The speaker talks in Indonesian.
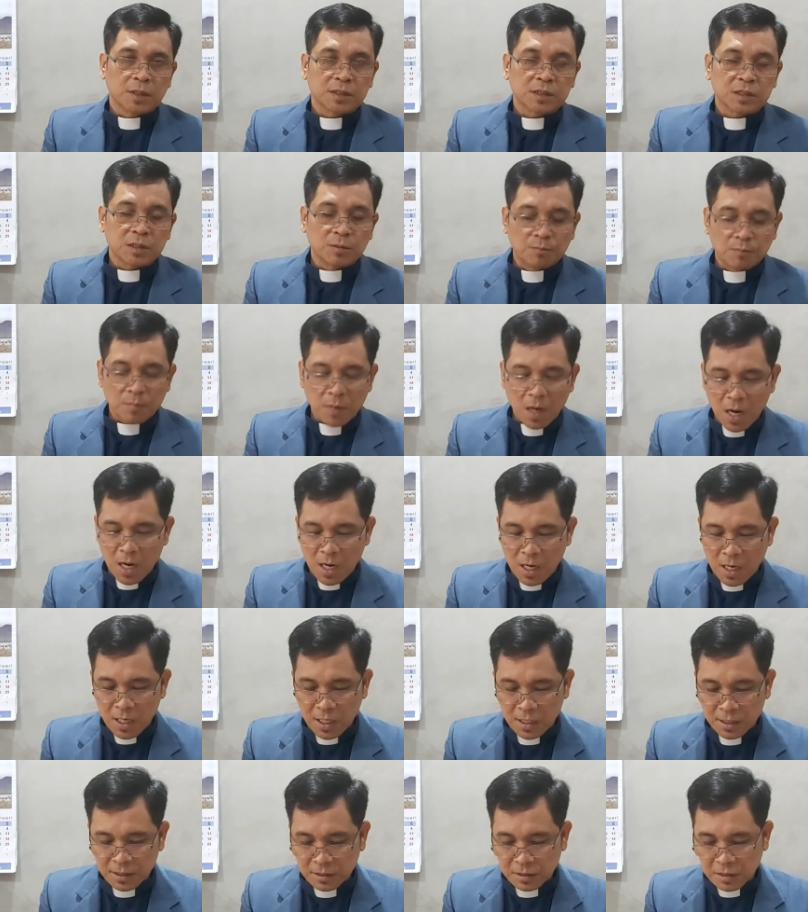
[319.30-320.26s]

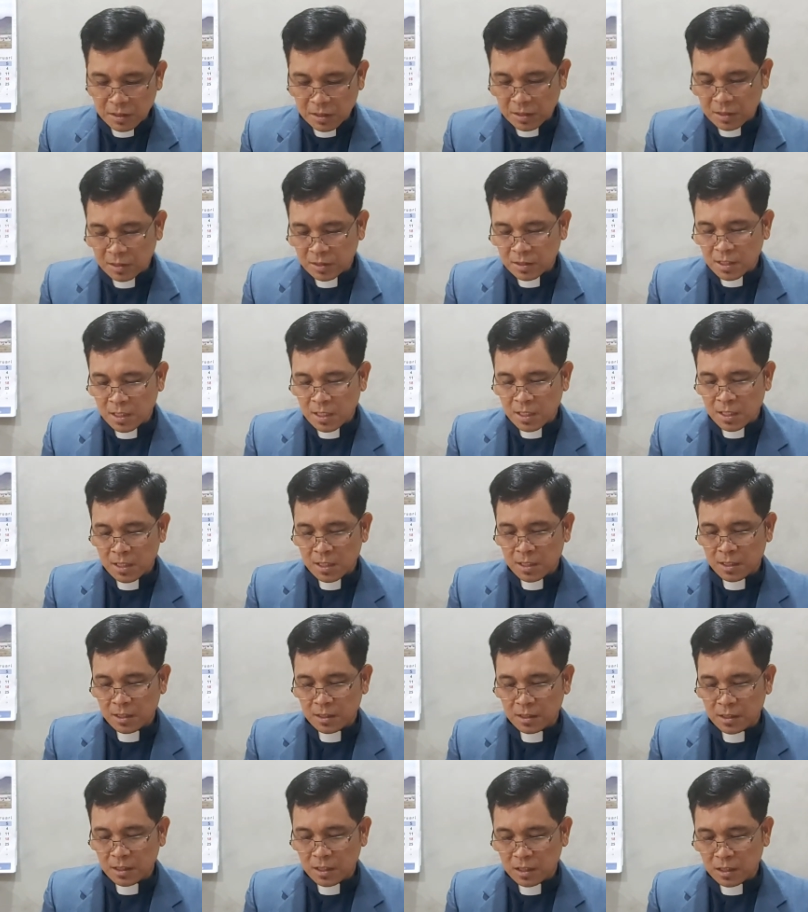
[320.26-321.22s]
Persembahan
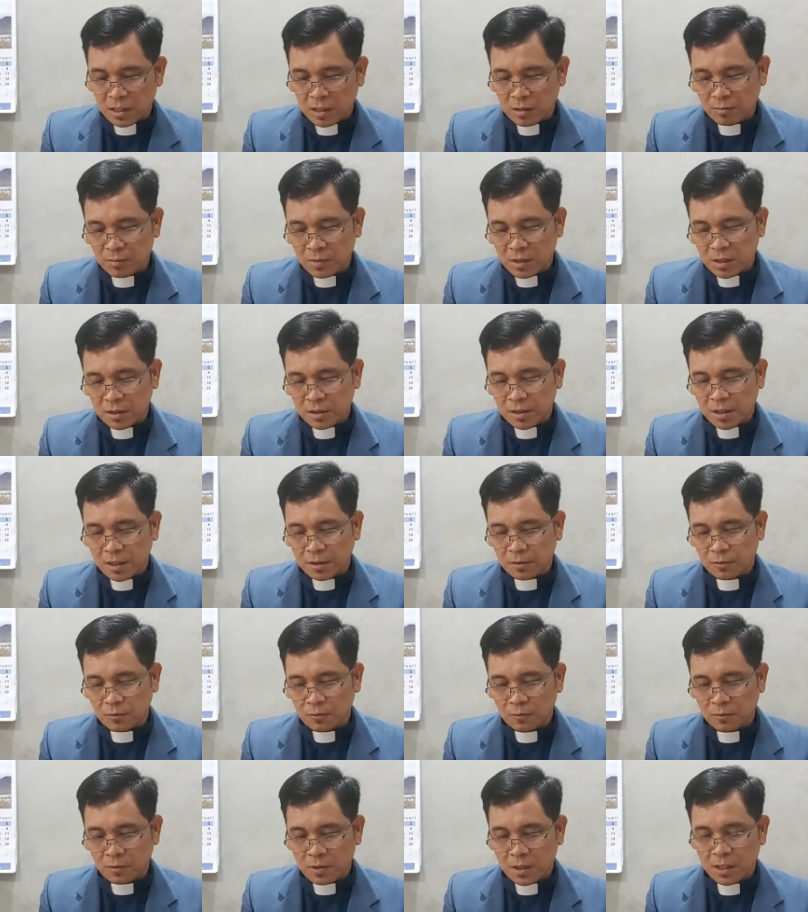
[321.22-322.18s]
kita yang diminta
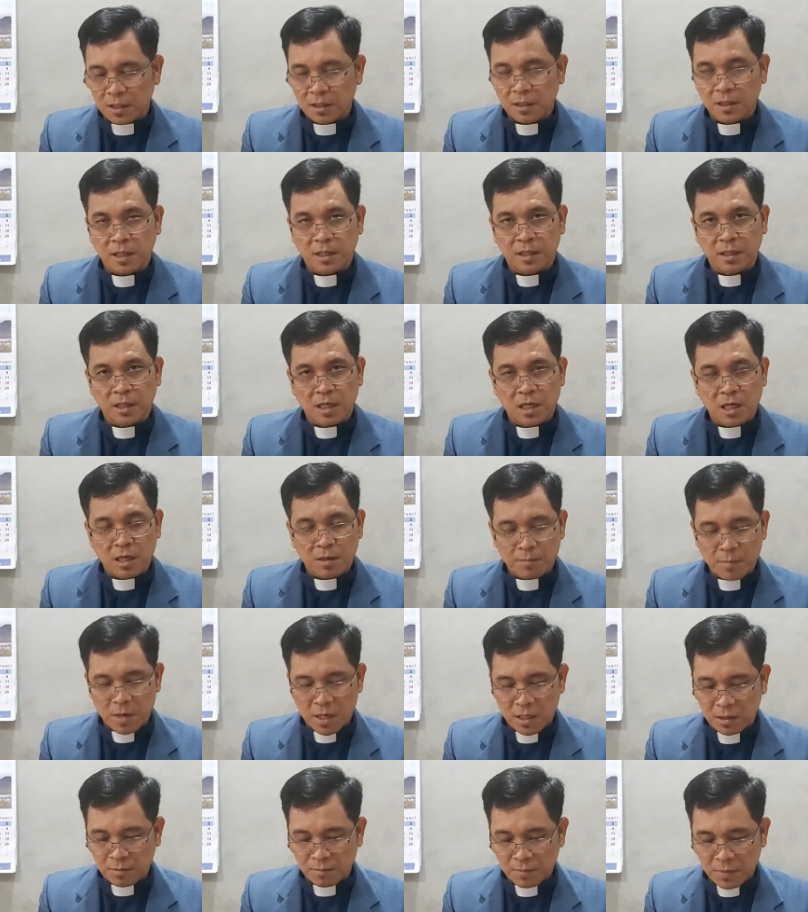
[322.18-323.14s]
Tuhan adalah
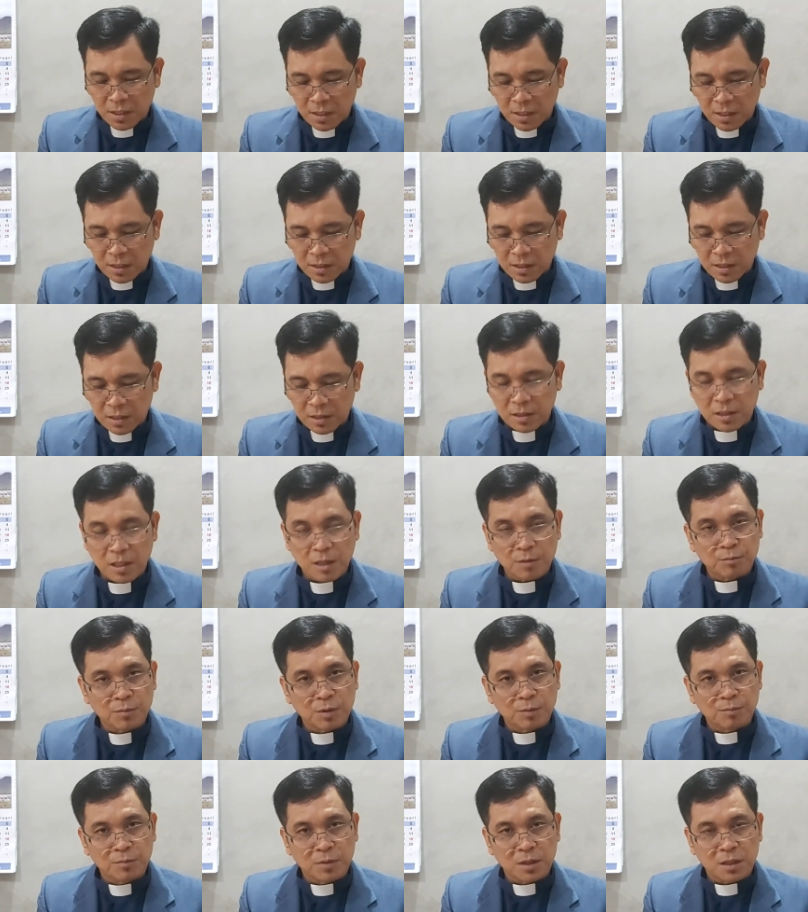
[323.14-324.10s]
bagaimana kita
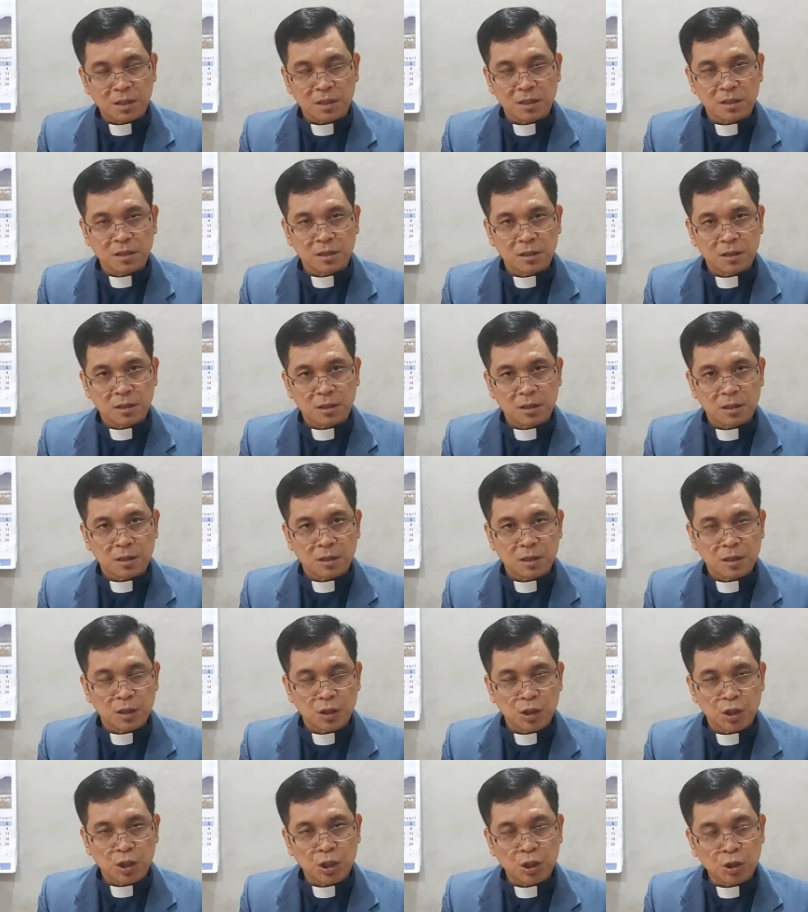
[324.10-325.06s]
memberi
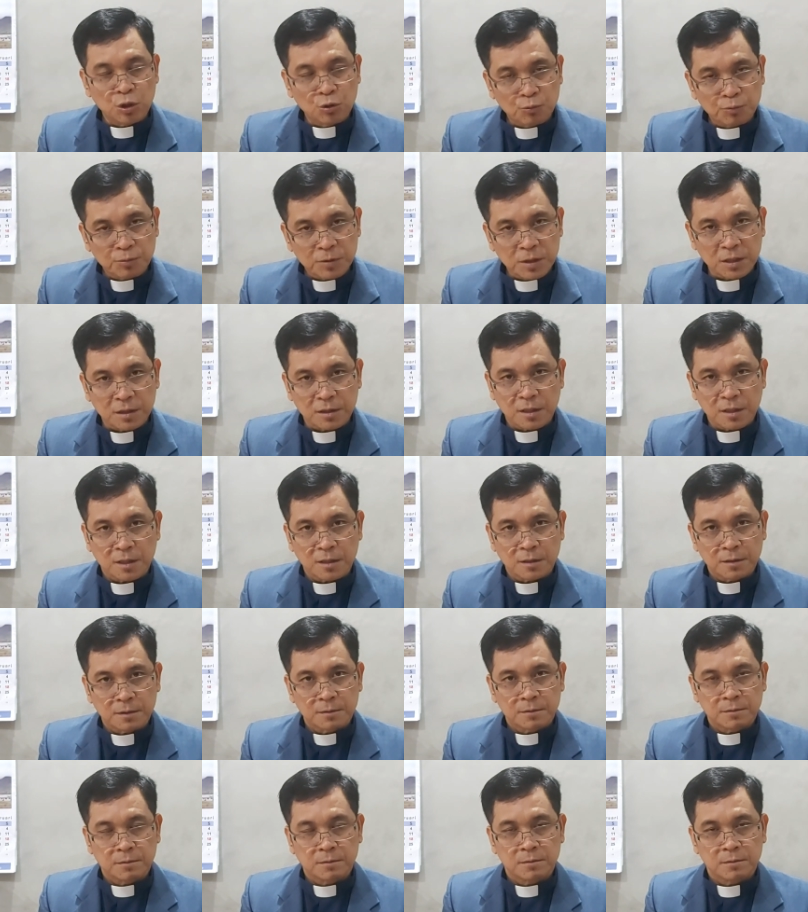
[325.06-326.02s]
hidup kita
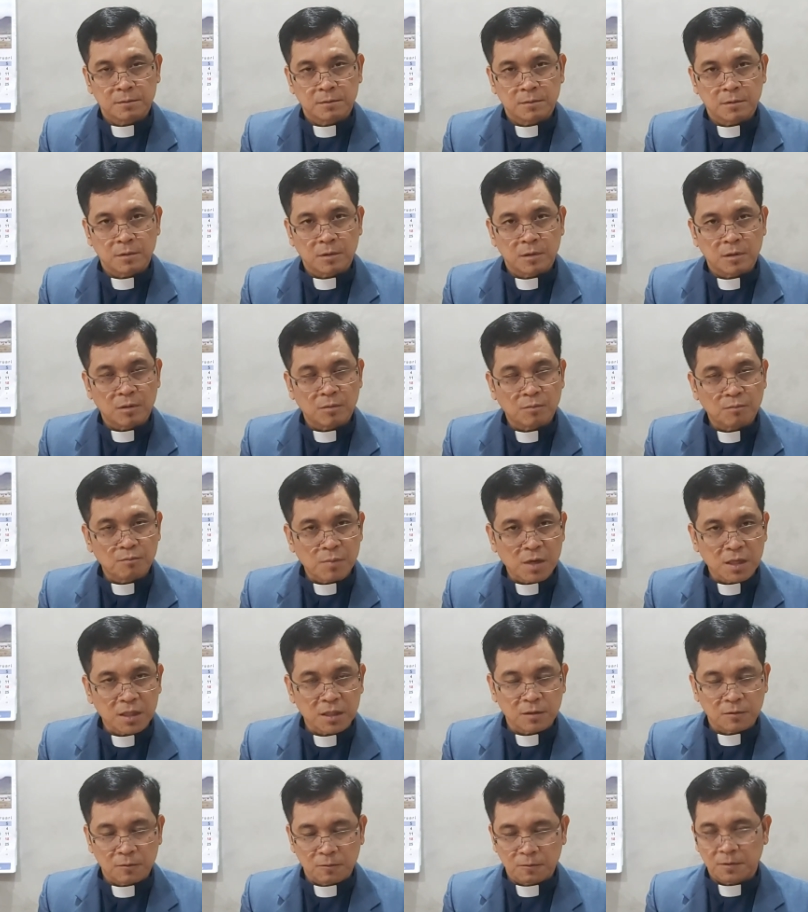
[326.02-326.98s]

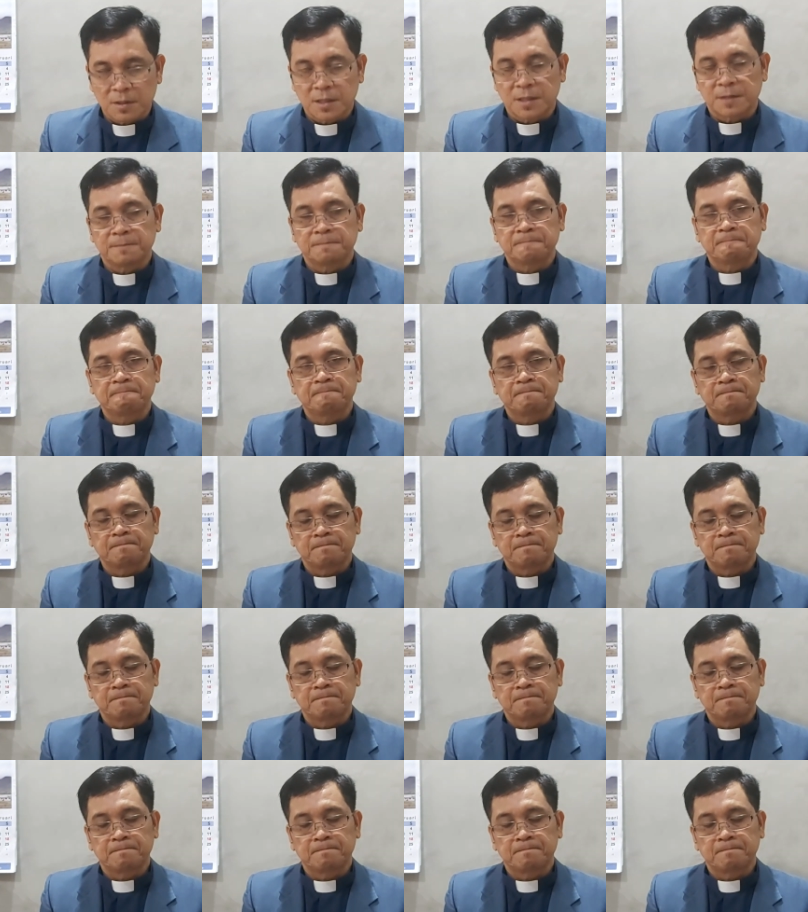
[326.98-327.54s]
bagi Tuhan.